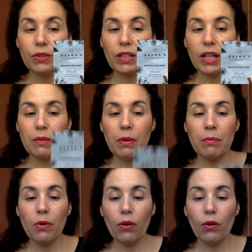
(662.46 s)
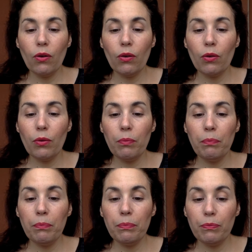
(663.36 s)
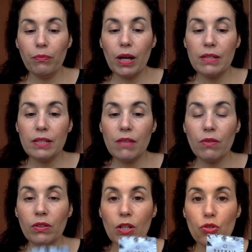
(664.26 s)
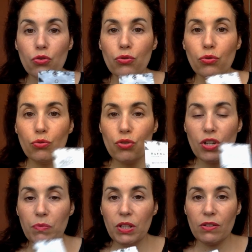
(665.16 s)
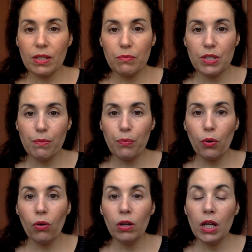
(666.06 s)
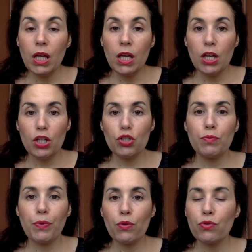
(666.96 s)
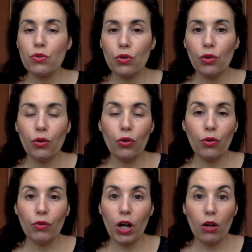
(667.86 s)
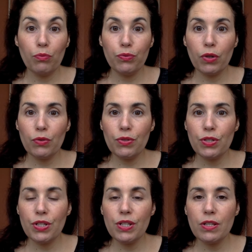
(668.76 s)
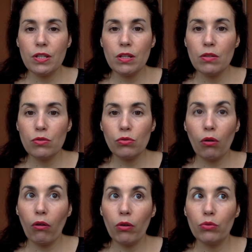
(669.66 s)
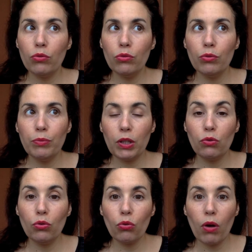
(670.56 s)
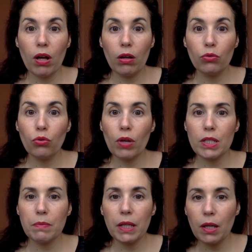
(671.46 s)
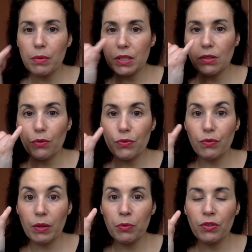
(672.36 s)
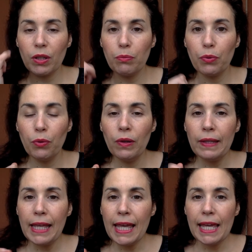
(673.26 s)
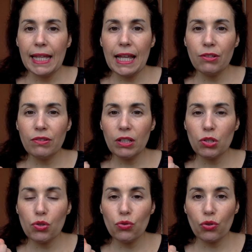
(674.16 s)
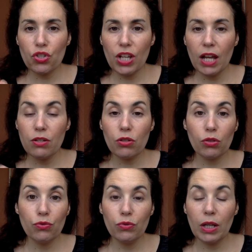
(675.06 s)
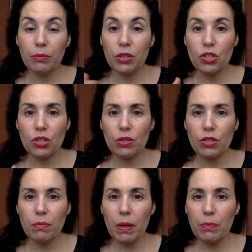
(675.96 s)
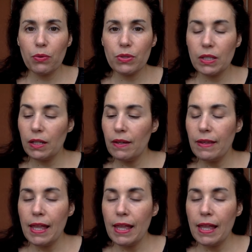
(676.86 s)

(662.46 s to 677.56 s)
était quand même assez avantageux. Du coup, j'ai mis dans un petit pot et je pense euh, voilà, pouvoir l'utiliser sur euh, deux, peut-être 2-3 deux, trois, semaines hein, parce qu'il en faut vraiment très peu. Il a une texture gel, j'aurais dû vous l'amener, j'ai, pas pensé,